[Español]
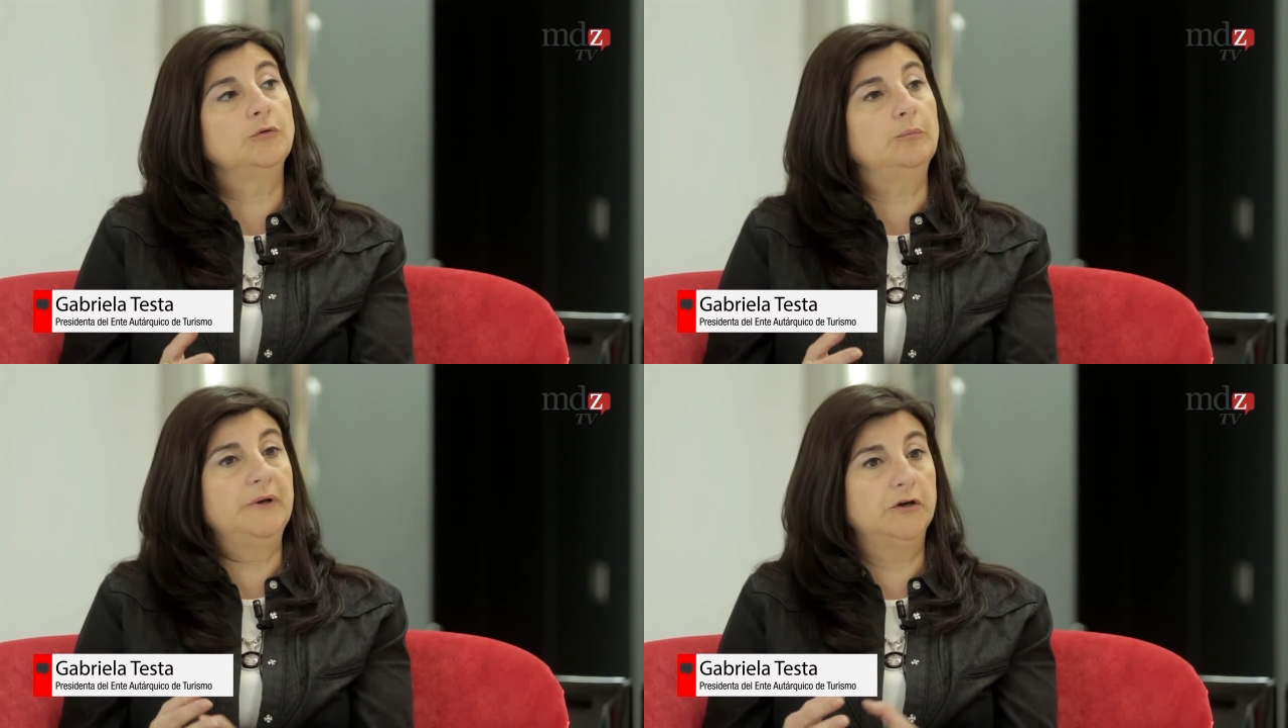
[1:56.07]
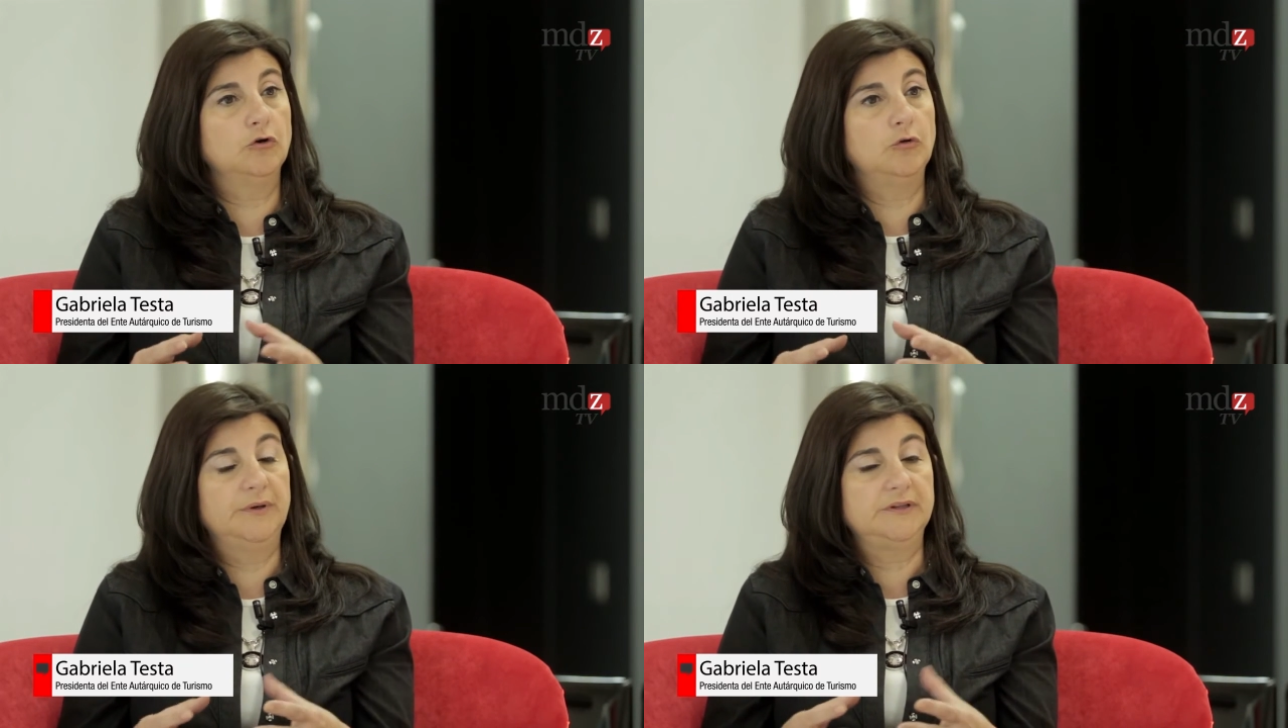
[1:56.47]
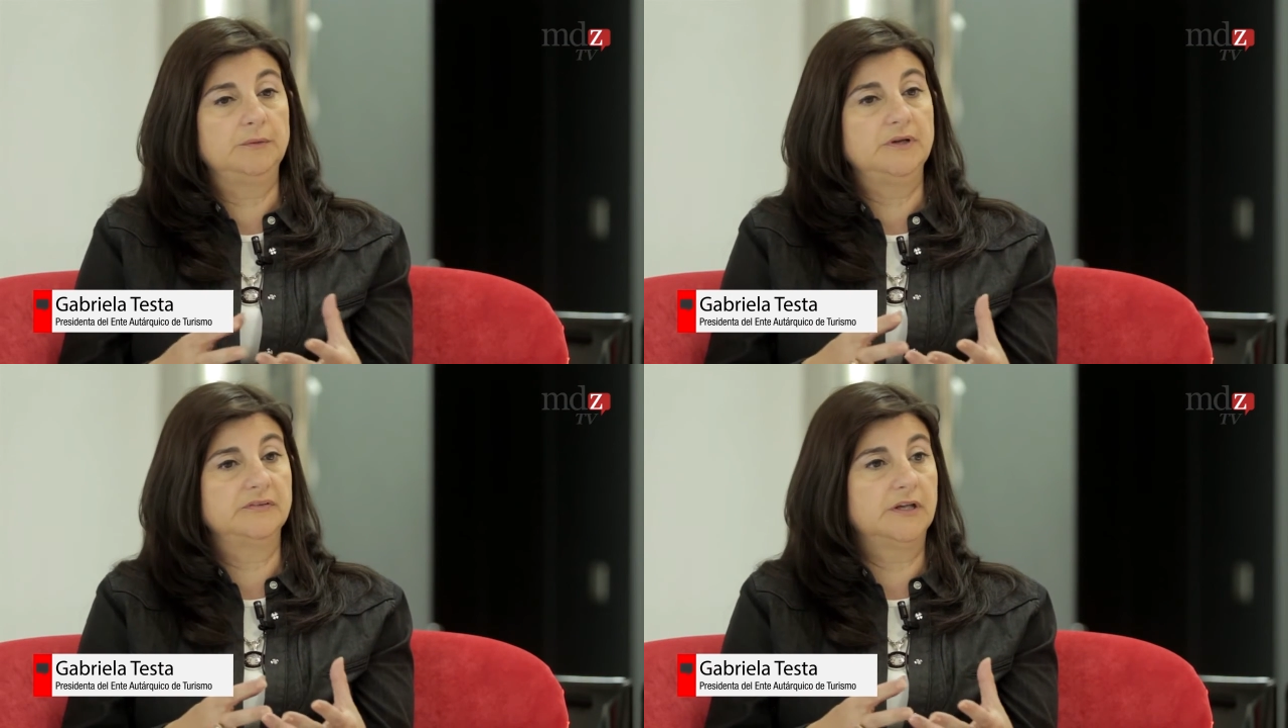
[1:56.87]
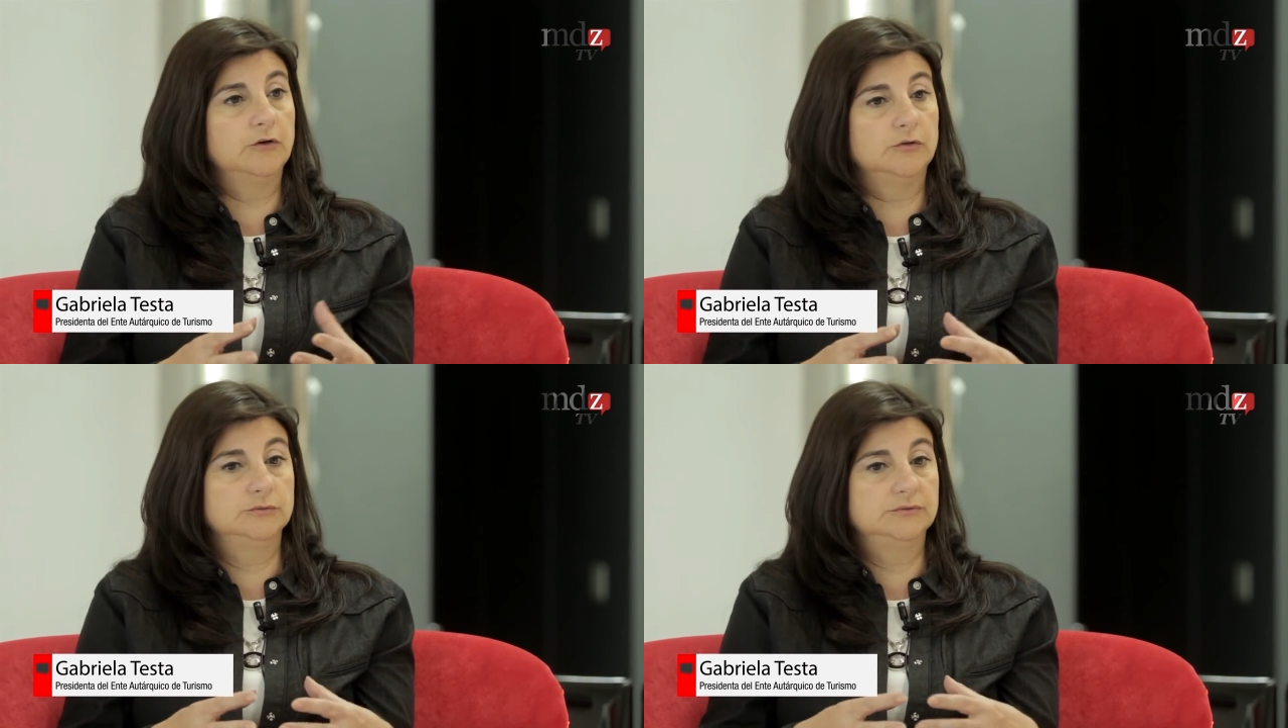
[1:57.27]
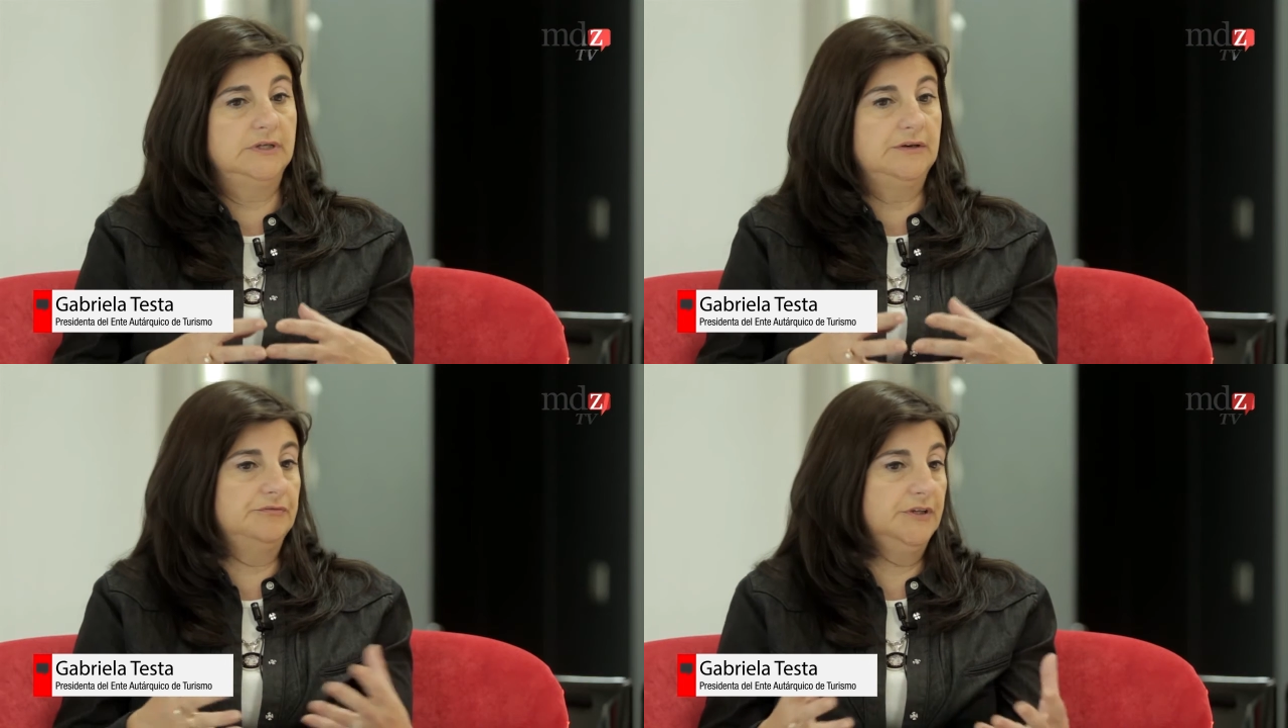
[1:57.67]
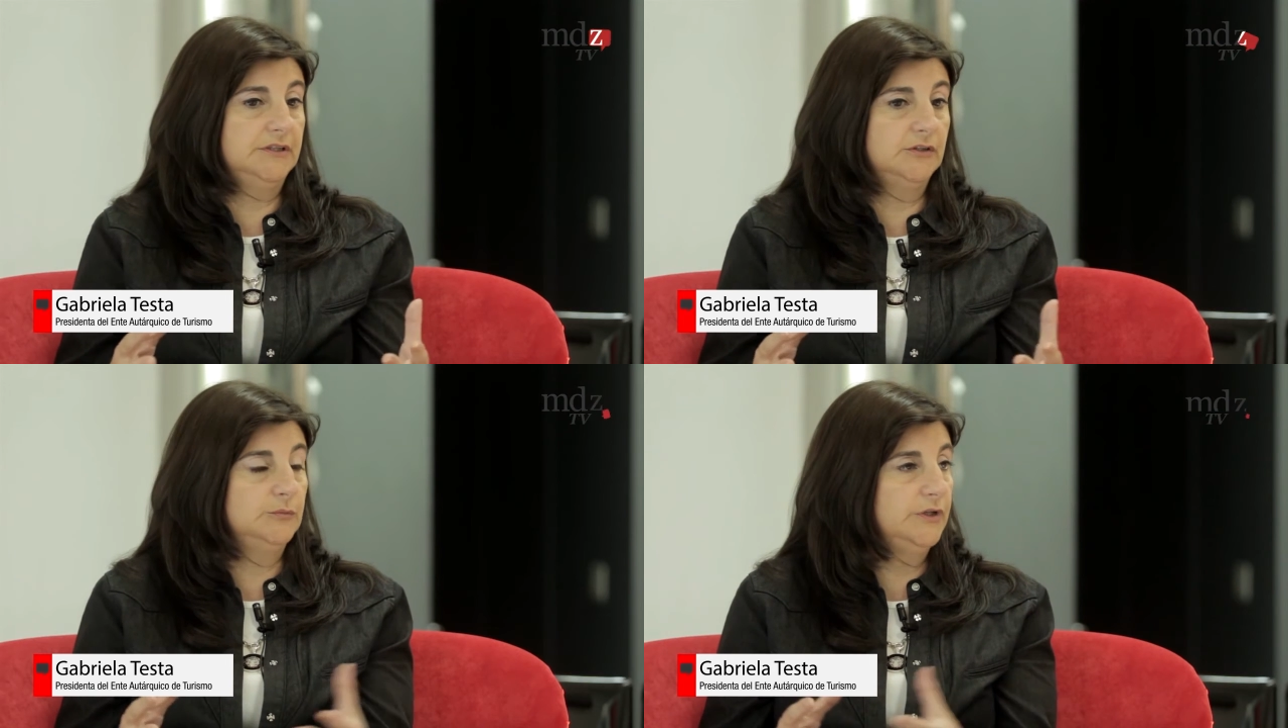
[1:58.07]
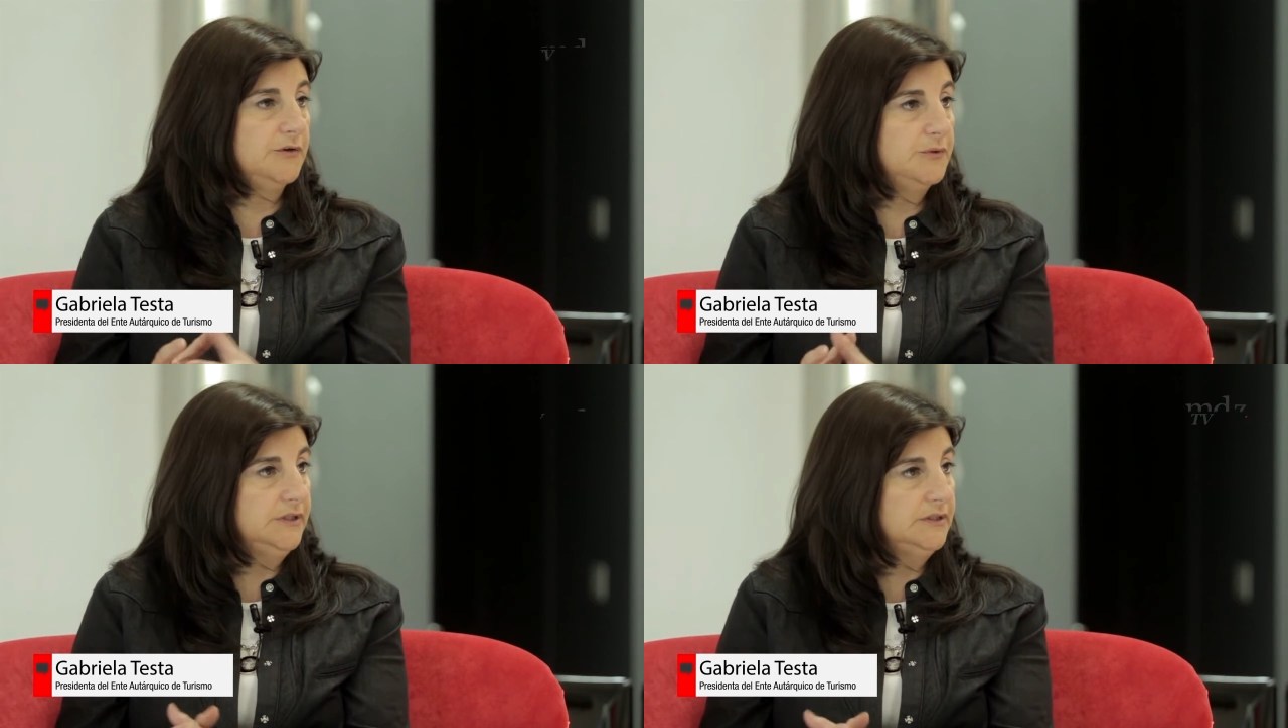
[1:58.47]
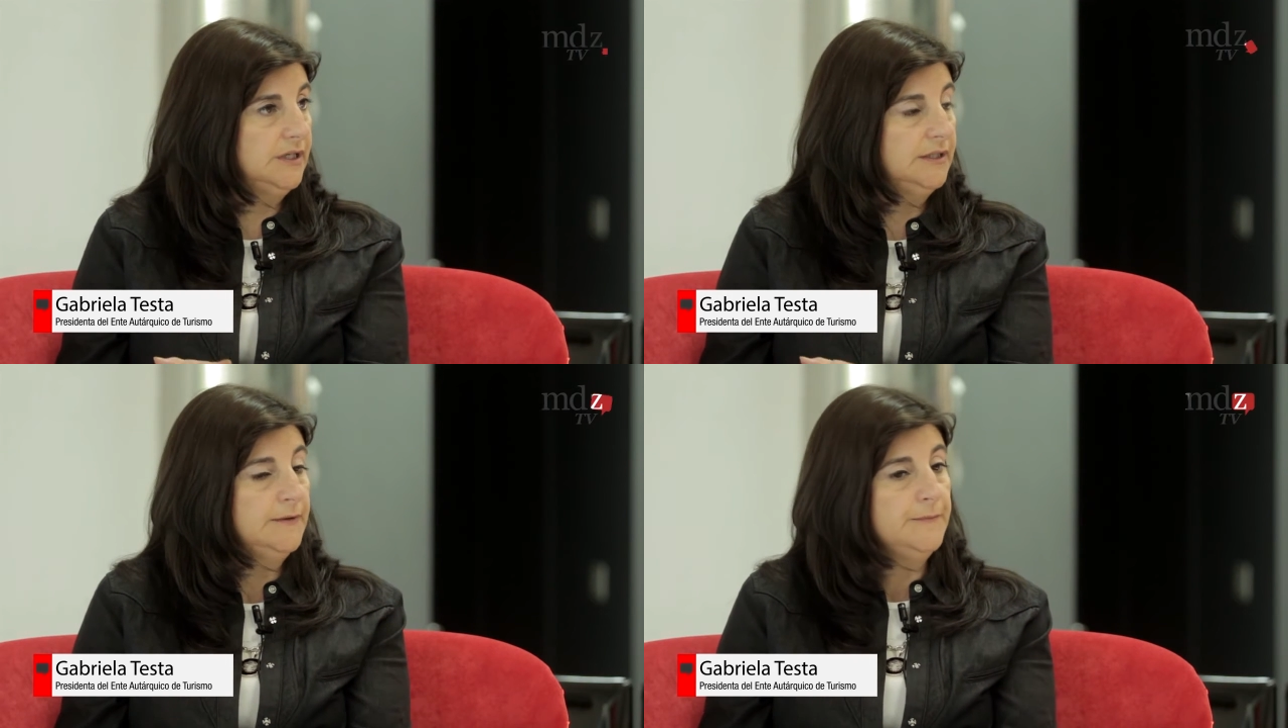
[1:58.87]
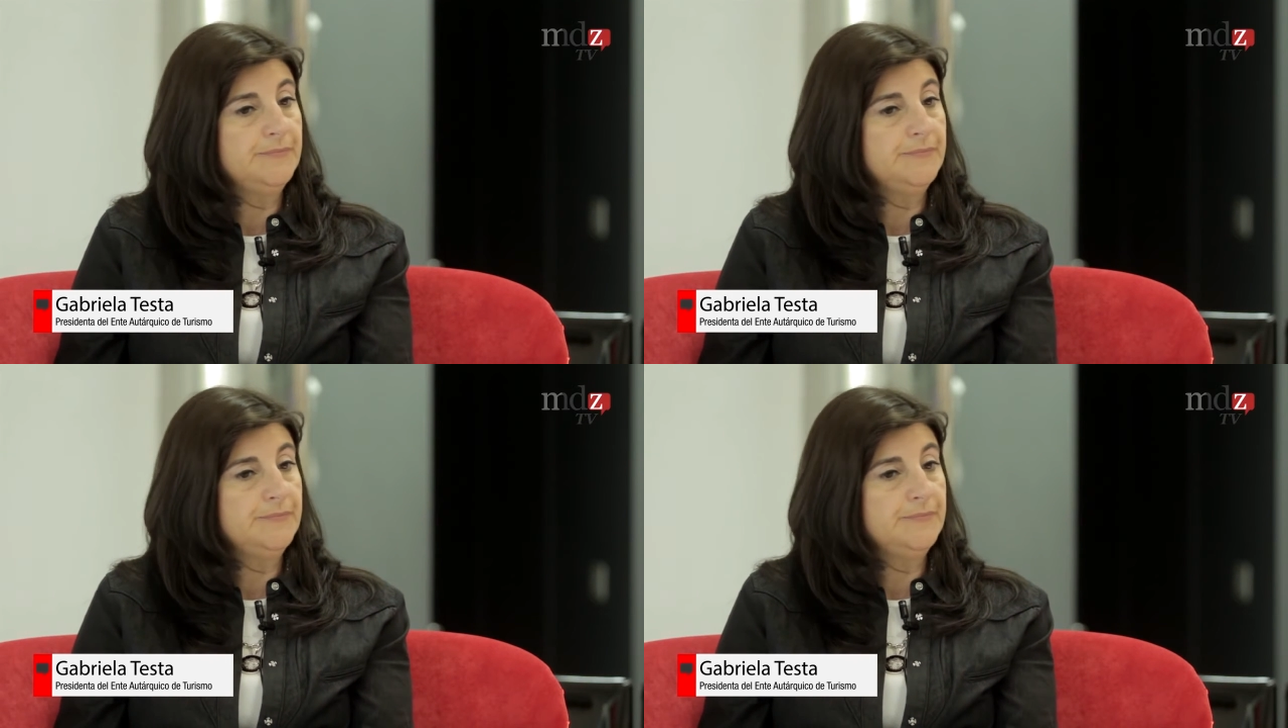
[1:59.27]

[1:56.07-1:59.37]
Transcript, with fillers: complejo compatibilizarlo con una fiesta como la nuestra.